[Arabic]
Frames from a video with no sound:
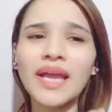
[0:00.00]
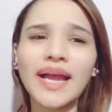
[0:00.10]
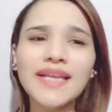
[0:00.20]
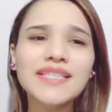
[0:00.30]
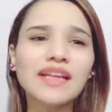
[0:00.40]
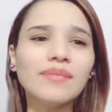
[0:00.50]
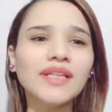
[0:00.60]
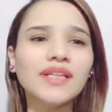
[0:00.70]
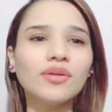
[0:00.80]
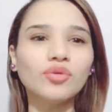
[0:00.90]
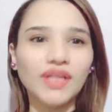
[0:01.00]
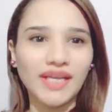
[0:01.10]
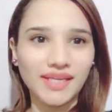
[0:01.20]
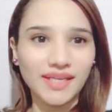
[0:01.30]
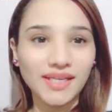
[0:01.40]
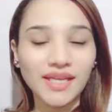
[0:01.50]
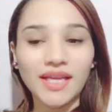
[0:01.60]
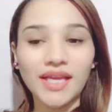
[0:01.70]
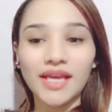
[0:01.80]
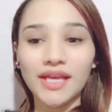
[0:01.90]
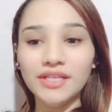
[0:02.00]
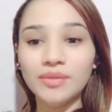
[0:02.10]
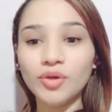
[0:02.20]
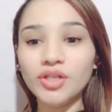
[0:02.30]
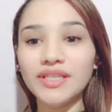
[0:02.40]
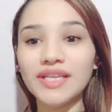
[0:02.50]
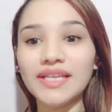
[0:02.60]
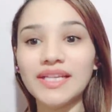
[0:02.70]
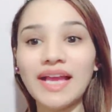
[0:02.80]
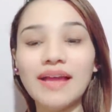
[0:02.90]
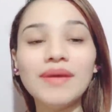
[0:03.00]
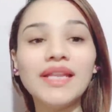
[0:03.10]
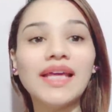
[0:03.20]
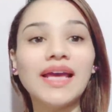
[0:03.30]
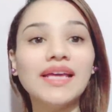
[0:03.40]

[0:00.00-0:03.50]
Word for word: عايزه كمان اقول حاجه ان برج الحمل